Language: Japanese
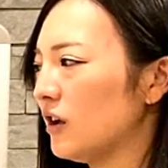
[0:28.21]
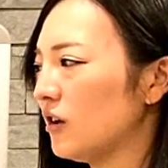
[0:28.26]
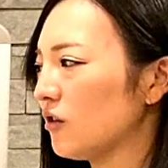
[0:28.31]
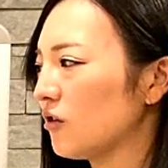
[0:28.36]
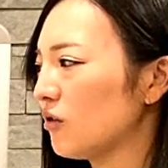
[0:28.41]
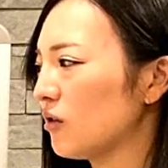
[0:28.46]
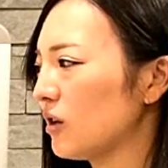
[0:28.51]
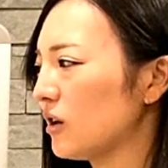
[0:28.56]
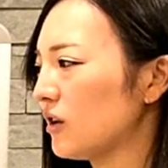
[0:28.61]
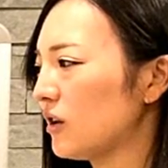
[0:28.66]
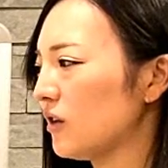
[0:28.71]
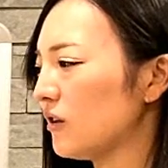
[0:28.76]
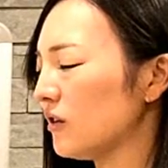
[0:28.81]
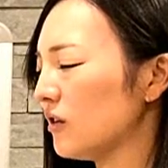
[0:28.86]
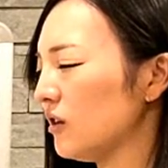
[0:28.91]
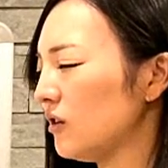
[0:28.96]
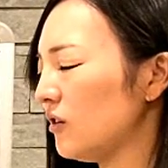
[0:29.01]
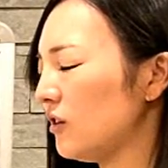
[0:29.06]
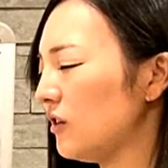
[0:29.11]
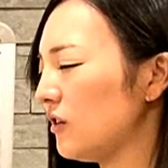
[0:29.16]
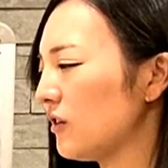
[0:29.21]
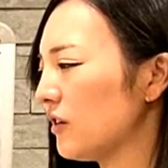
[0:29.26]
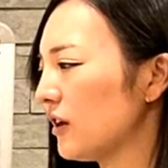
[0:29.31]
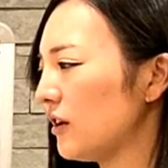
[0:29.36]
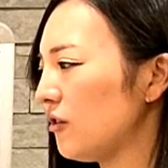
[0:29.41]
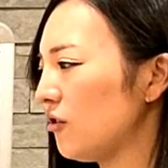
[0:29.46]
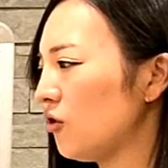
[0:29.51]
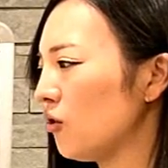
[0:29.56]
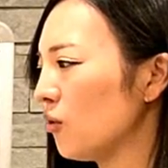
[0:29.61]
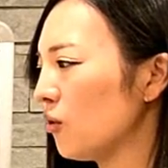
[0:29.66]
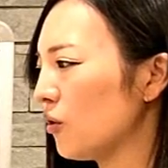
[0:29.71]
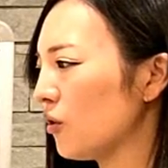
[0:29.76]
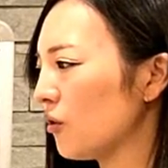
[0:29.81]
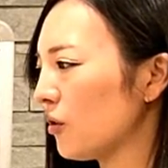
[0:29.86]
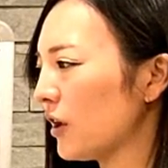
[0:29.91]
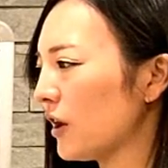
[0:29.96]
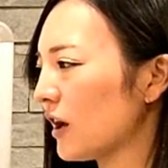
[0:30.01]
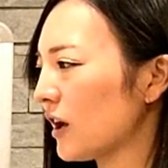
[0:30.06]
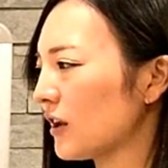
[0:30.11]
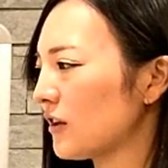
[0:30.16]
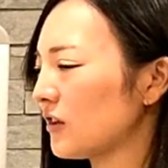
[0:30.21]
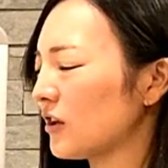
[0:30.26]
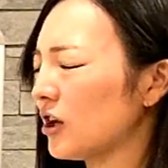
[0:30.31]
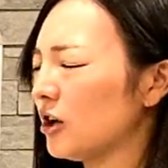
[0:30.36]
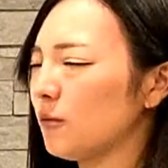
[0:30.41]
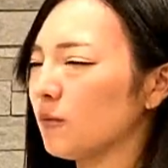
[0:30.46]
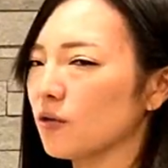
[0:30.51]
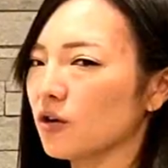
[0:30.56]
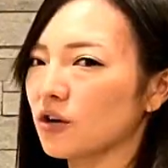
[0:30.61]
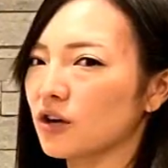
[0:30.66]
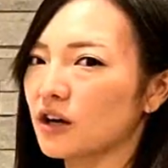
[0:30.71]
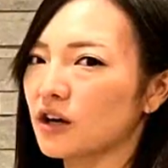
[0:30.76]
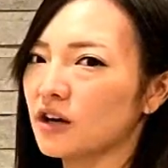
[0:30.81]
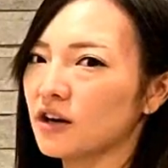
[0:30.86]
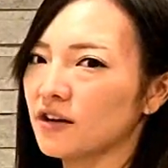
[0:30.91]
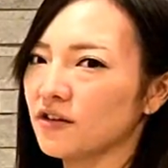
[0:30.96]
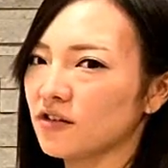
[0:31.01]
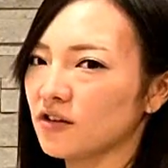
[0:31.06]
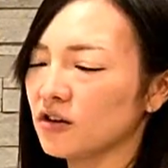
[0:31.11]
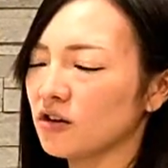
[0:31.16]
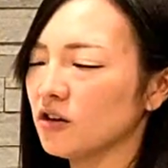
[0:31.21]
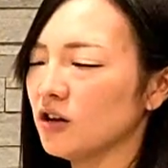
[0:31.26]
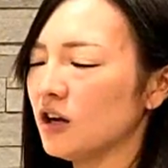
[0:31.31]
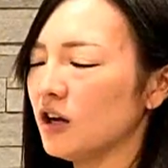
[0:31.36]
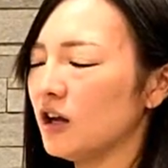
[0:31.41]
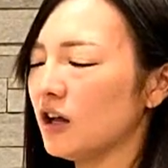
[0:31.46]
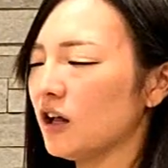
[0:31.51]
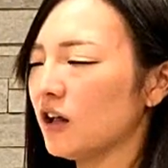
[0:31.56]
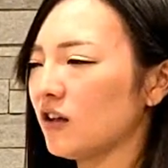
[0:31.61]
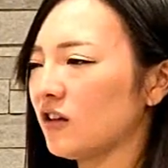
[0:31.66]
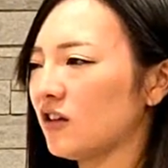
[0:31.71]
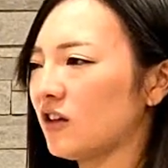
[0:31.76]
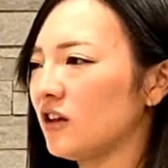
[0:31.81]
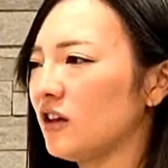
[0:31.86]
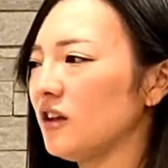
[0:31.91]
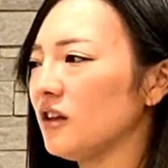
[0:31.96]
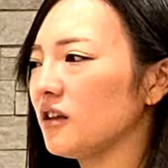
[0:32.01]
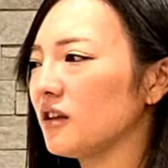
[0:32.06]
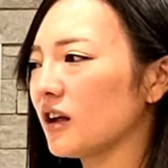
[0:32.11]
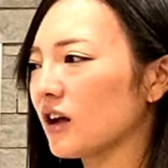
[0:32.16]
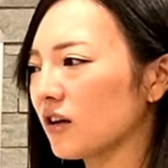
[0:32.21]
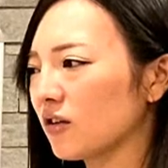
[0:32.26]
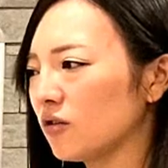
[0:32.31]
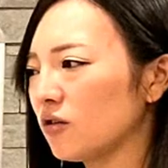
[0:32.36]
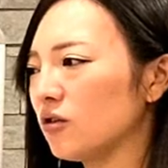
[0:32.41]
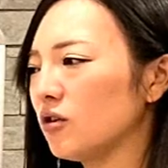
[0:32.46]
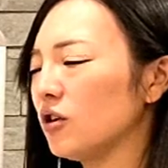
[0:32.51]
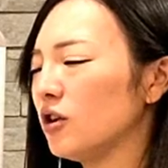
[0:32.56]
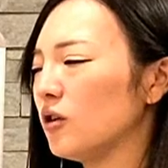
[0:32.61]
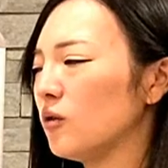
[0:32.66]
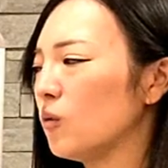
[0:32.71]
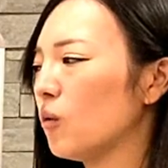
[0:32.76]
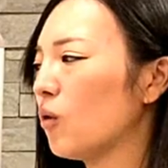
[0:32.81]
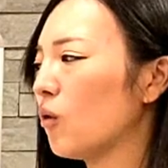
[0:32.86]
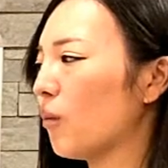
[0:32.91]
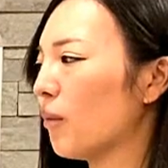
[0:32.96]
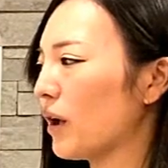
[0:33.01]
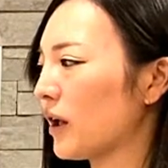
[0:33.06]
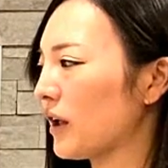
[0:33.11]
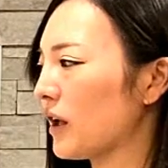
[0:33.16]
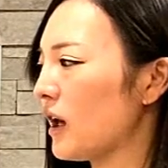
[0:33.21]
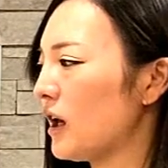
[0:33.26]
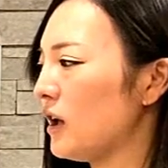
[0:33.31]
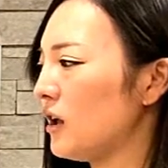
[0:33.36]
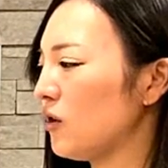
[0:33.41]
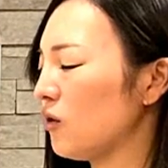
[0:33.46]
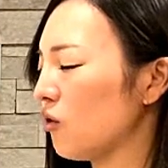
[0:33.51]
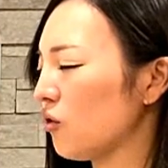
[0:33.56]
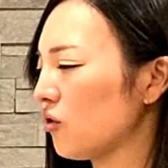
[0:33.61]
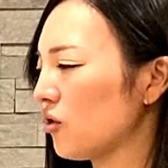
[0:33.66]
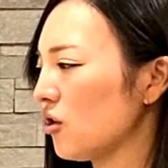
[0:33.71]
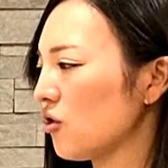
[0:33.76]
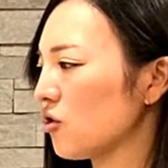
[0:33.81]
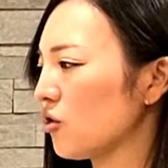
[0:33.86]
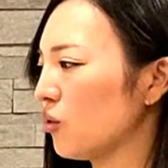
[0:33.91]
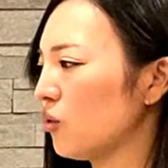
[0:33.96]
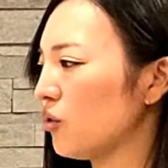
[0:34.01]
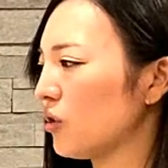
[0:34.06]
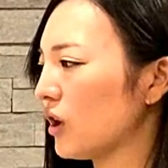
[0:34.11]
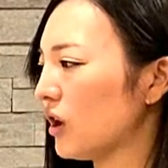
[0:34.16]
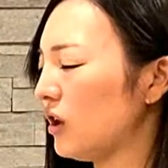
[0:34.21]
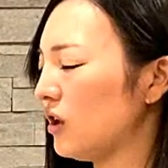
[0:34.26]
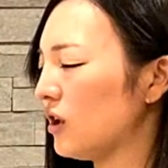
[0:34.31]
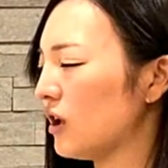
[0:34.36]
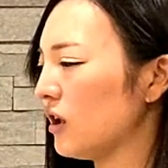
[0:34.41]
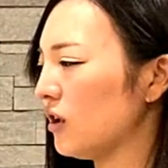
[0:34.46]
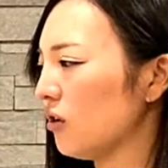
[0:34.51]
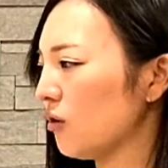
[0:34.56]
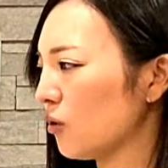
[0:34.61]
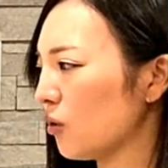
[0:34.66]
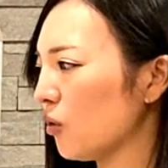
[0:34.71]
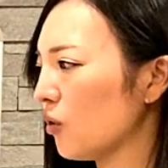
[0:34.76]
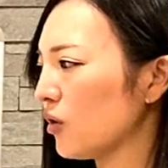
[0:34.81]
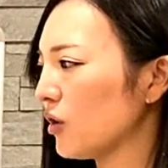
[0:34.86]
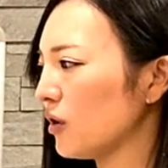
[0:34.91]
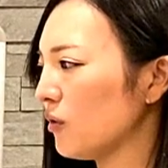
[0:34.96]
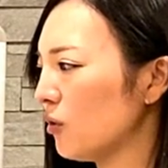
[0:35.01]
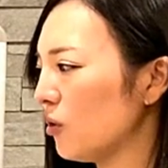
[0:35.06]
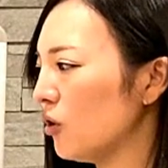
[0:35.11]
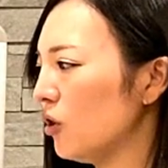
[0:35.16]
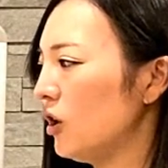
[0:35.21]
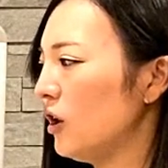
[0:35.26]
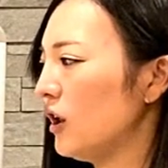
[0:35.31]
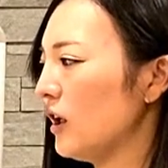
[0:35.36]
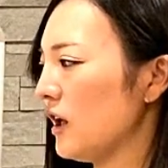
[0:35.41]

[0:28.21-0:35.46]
それはですね、実際贈与であったにもかかわらず、えー、信託をまあ原因として所所有権移転の登記を、